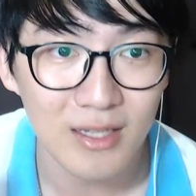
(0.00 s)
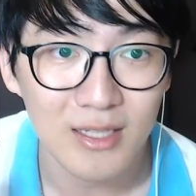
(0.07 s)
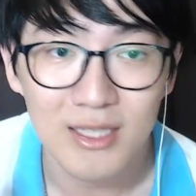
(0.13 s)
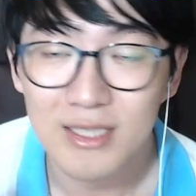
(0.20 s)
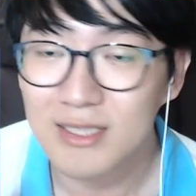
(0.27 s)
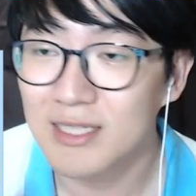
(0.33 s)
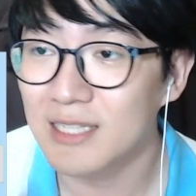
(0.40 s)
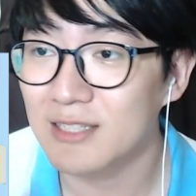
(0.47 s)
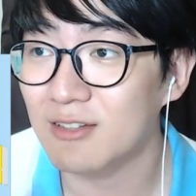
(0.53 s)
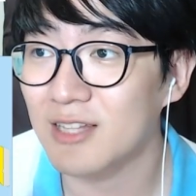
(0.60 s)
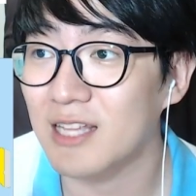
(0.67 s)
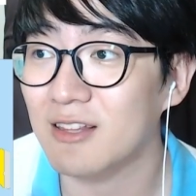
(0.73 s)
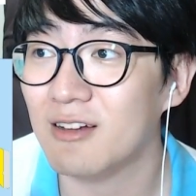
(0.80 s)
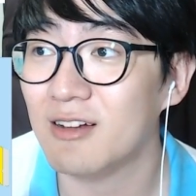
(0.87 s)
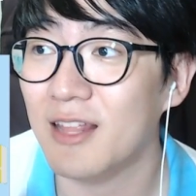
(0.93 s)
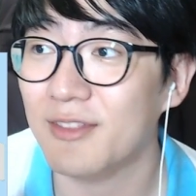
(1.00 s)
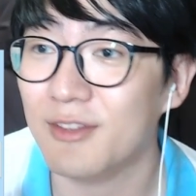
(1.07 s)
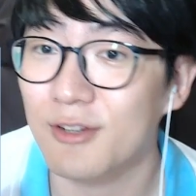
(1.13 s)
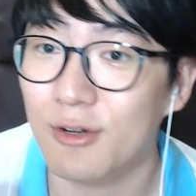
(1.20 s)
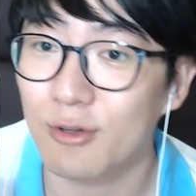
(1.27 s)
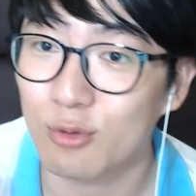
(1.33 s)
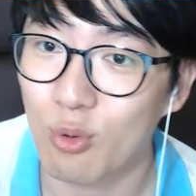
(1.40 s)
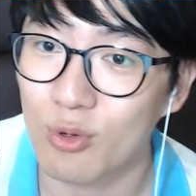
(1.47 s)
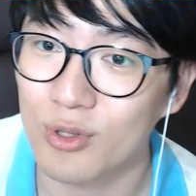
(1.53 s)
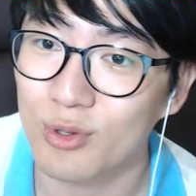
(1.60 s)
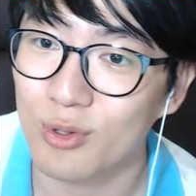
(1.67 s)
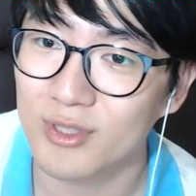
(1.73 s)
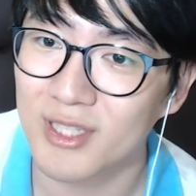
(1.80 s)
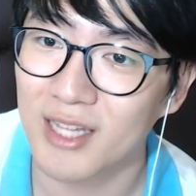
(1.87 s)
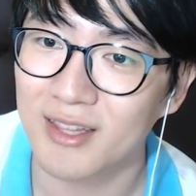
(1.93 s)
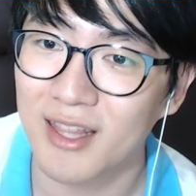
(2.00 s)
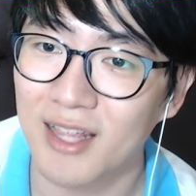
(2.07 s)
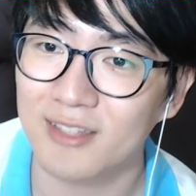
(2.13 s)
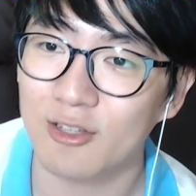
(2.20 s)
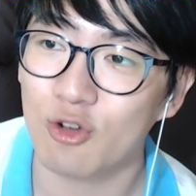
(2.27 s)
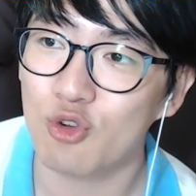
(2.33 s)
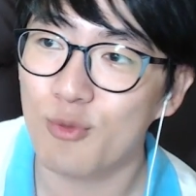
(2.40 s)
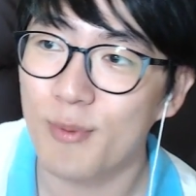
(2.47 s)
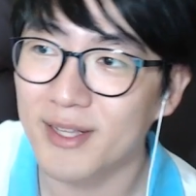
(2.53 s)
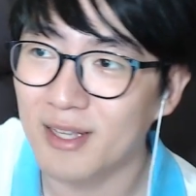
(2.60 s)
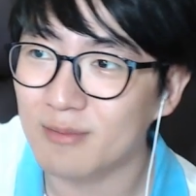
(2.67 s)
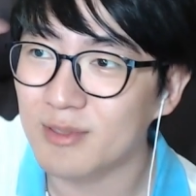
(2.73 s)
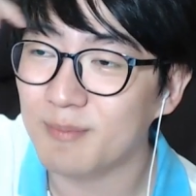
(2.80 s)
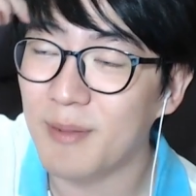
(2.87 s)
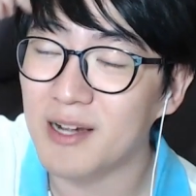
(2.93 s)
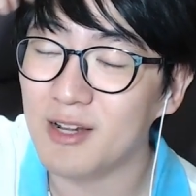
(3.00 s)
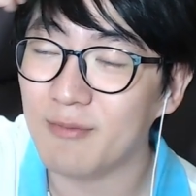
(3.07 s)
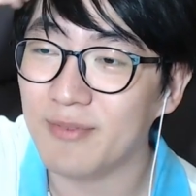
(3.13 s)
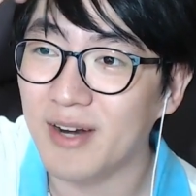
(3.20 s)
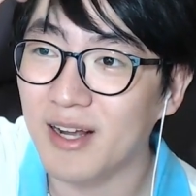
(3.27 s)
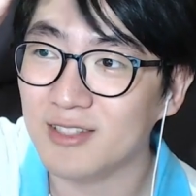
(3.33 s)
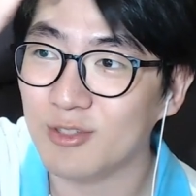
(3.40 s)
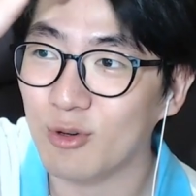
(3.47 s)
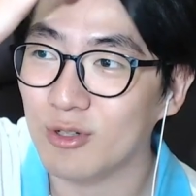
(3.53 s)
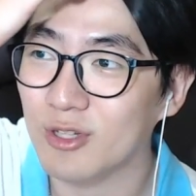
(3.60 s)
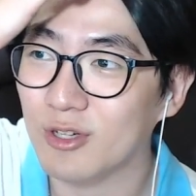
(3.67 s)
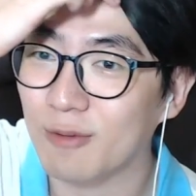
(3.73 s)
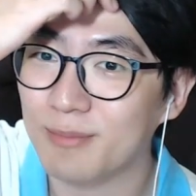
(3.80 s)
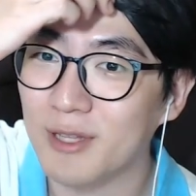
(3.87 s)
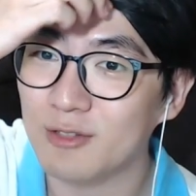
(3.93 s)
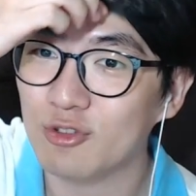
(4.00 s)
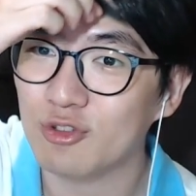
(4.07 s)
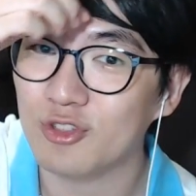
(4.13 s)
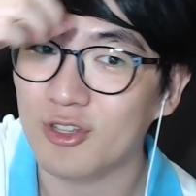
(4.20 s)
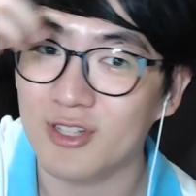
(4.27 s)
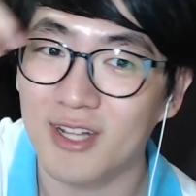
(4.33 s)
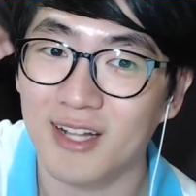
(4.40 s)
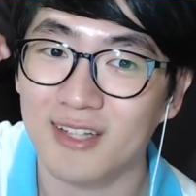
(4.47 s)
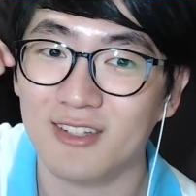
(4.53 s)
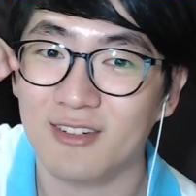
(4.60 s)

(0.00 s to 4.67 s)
그래서 네덜란드령 동인도 시대 때 1938년 프랑스 월드컵 때 출전을 하죠.